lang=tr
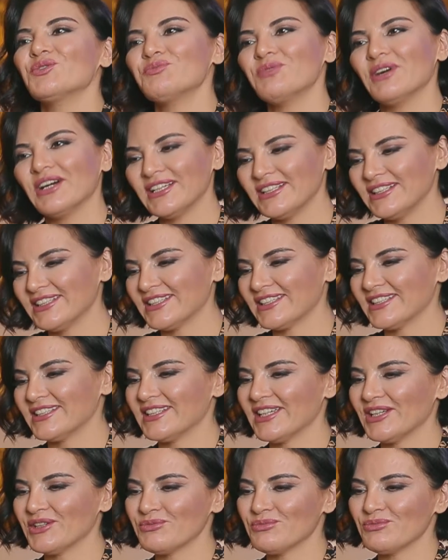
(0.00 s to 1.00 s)

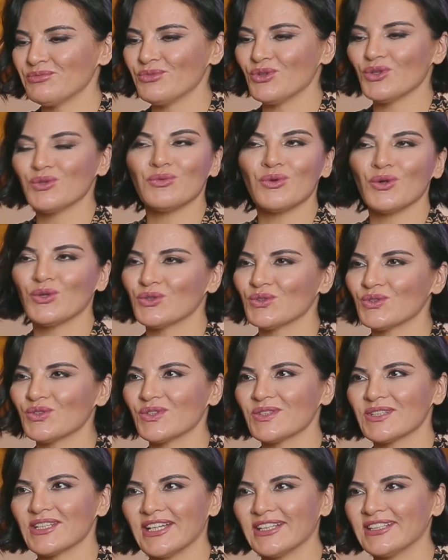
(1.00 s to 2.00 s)
paylaşacağım, bol
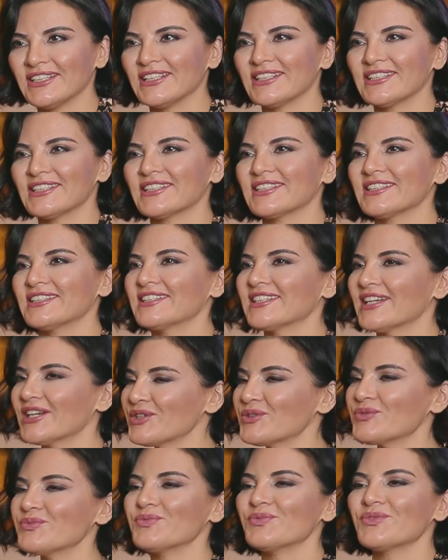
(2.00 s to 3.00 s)
bol sahneye
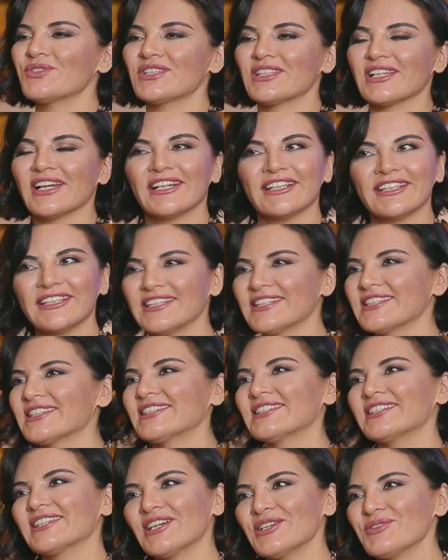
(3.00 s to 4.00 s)
çıkacağım, şarkı
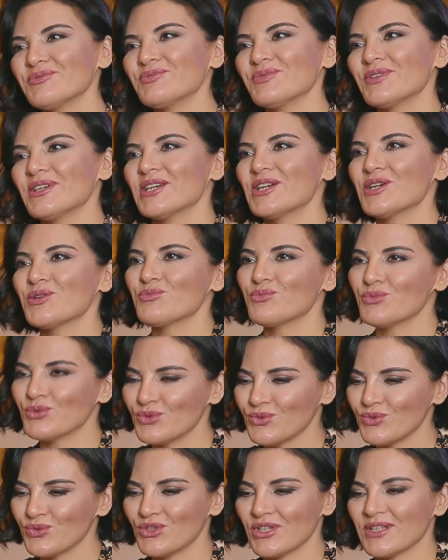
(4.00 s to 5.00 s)
yazacağım.
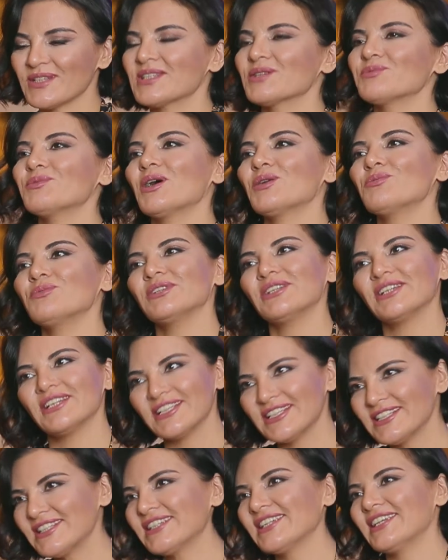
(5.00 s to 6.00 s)
Bunca zaman bana
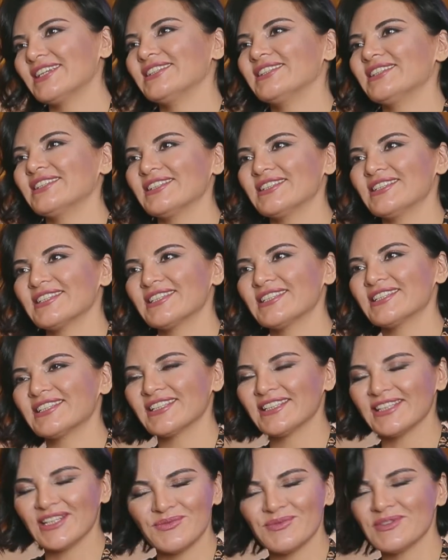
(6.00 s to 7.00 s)
eşlik ettiğiniz
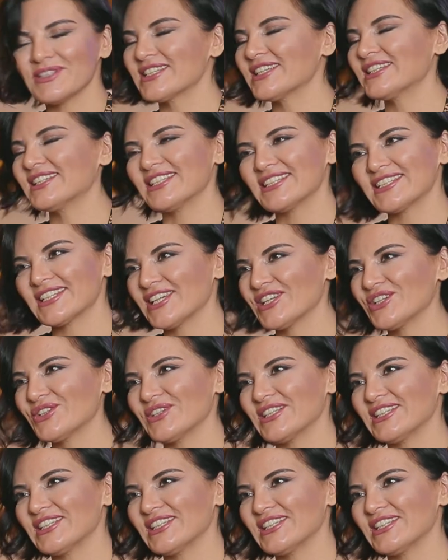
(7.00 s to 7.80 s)
için hepinize teşekkür